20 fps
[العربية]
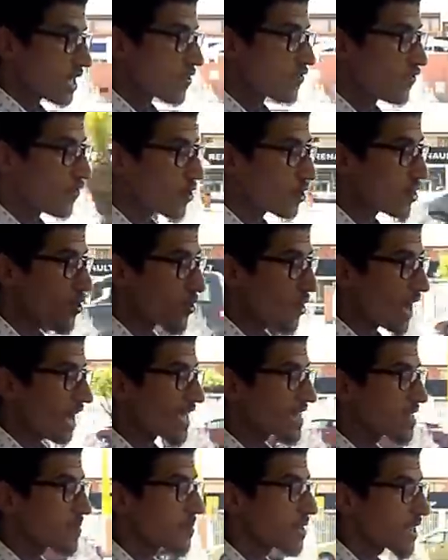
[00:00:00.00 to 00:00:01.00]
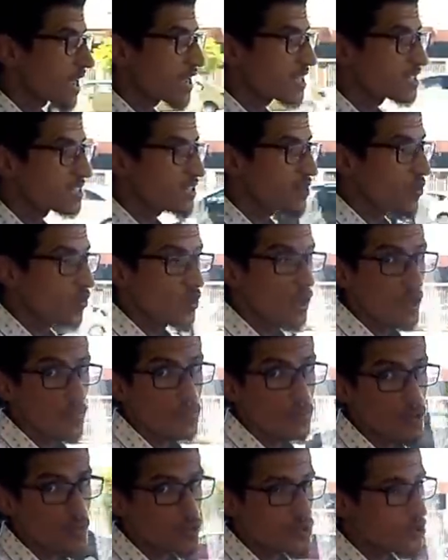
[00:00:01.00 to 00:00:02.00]
الفولون هاد المره هادي ولا
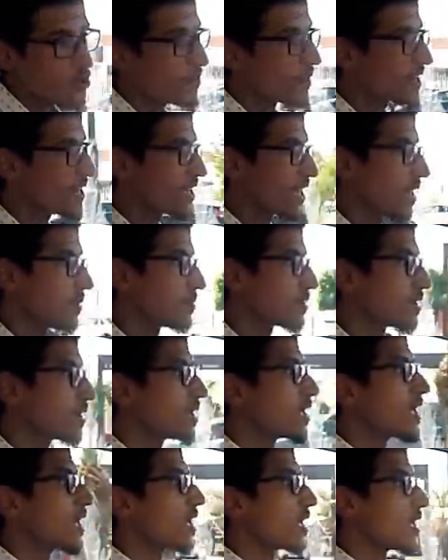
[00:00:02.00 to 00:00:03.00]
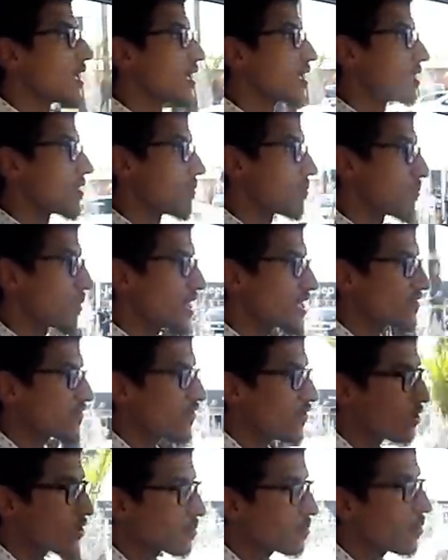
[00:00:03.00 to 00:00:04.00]
بلو طومانيابل
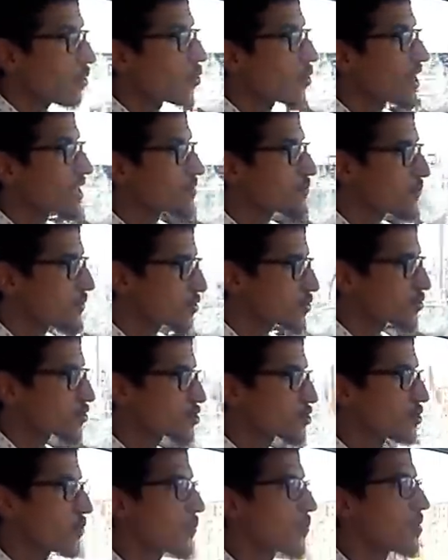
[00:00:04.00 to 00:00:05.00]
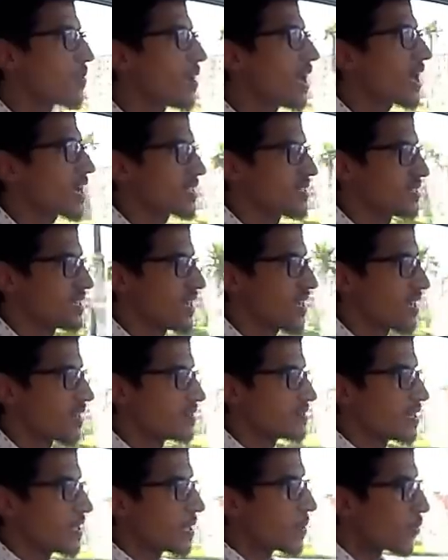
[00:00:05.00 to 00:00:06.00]
البلاتفورم ولات بلوتو سوبل معاك نتايا
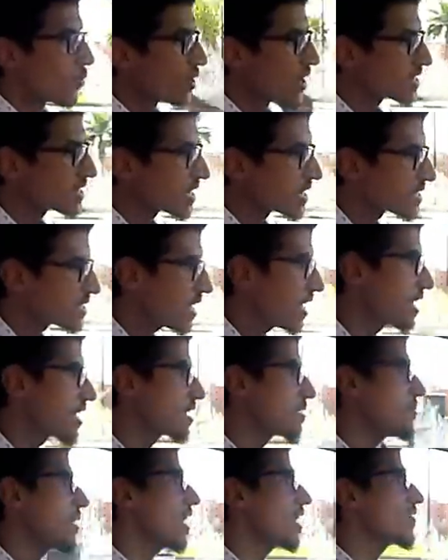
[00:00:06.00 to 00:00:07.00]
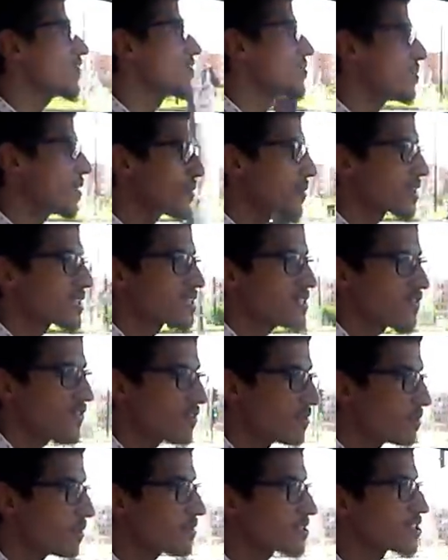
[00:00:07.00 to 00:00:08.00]
ولات كتحرك معاك فيما بغيتي
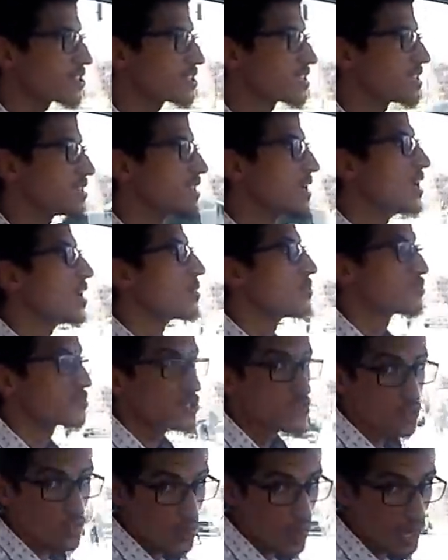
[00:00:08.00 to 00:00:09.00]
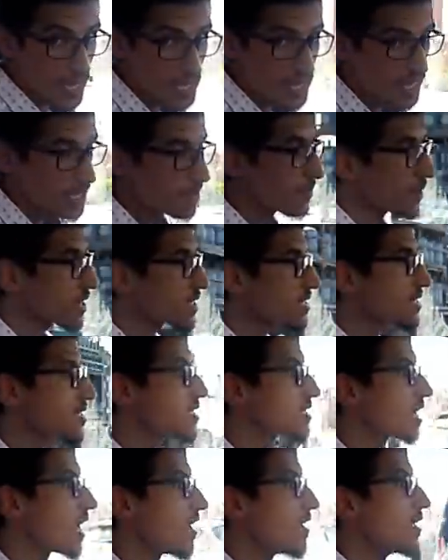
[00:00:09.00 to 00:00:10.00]
فيما جيتي بالسرعات اللي بغيتي
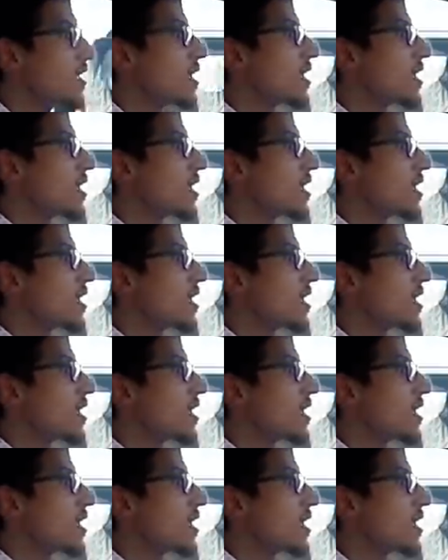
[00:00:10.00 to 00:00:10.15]
انت